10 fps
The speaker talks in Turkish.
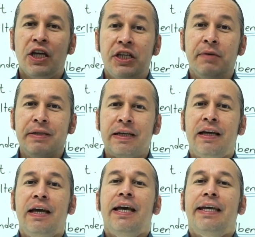
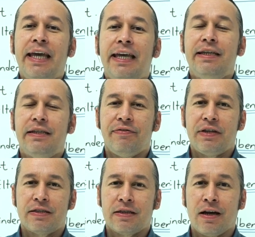Şimdi
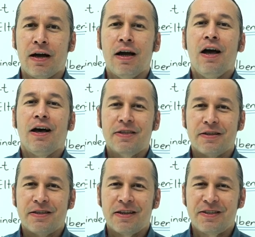genitifte sıra.
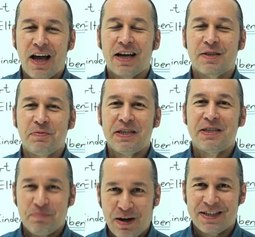Hazırsanız
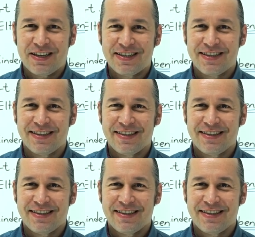dersimiz başlasın.